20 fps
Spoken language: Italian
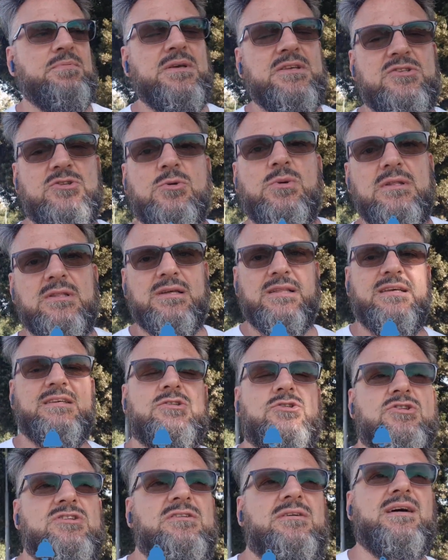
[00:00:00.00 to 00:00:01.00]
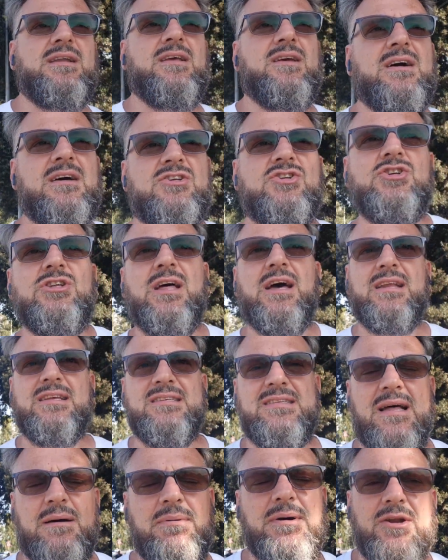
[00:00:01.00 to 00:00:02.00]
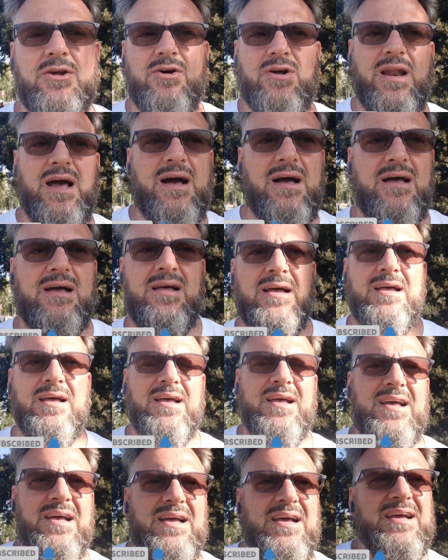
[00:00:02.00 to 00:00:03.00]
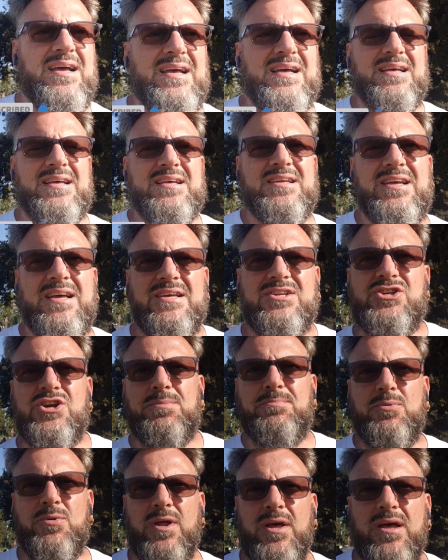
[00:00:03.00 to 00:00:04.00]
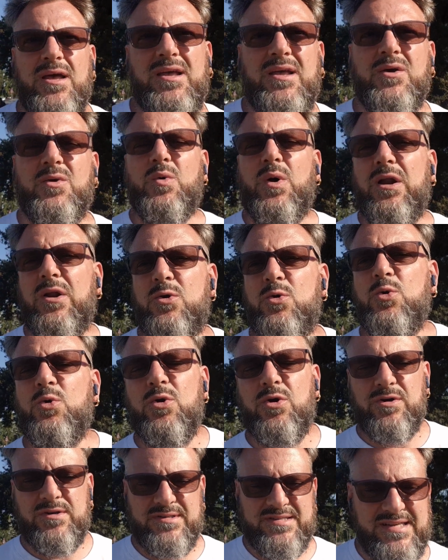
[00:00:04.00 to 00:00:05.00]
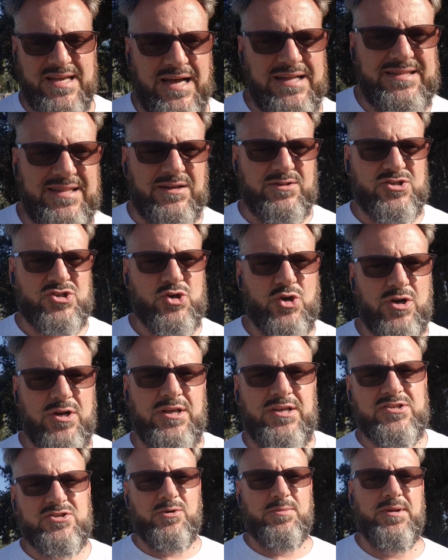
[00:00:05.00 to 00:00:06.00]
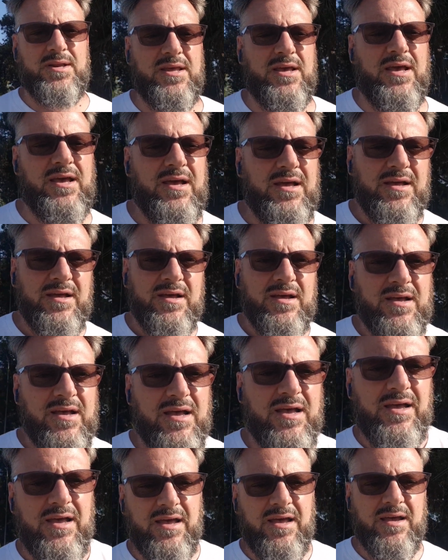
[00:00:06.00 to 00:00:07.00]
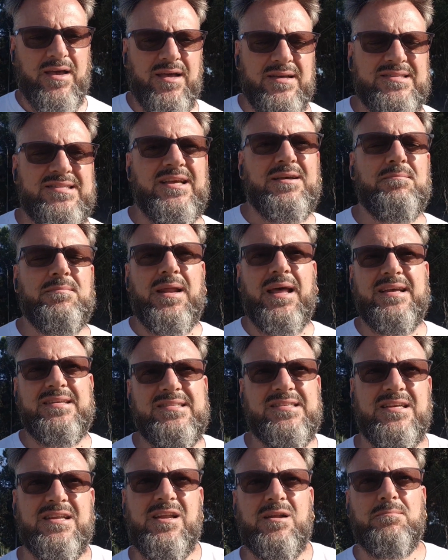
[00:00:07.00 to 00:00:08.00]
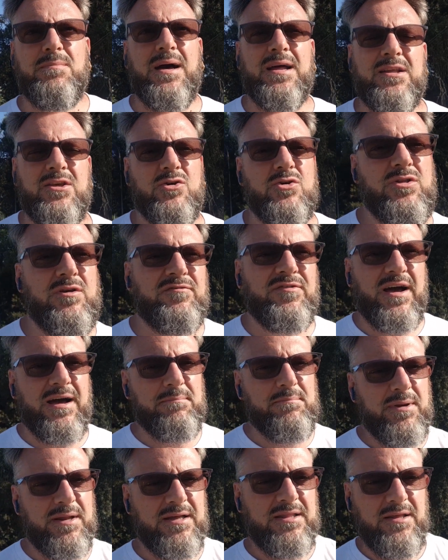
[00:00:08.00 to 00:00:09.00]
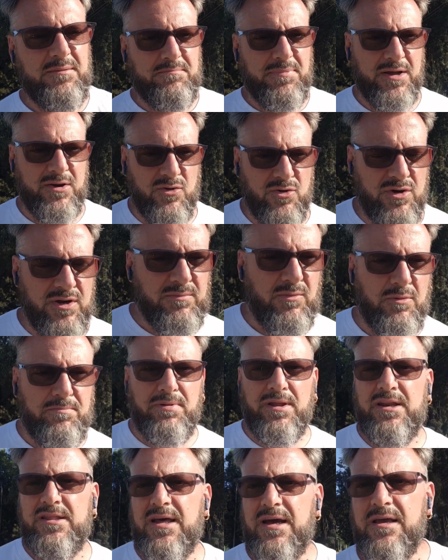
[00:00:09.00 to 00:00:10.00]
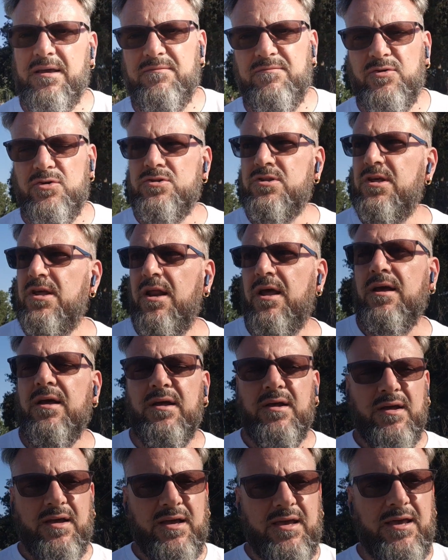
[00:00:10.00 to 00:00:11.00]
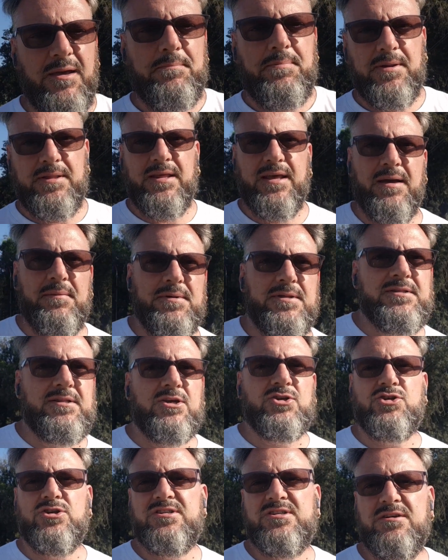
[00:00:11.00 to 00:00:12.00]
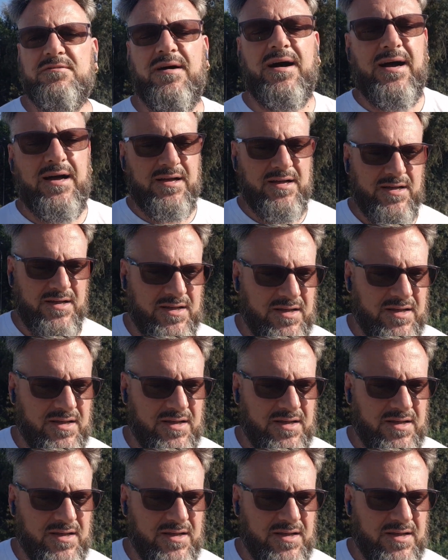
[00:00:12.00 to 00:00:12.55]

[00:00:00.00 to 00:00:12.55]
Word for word: spesso quando adesso si va a citare sta parola eh, c'è pure in qualcuno scatta un sorriso perché eh, sembra essere il marchio di fabbrica di Baroni, mobilità che vuol dire che praticamente ci si va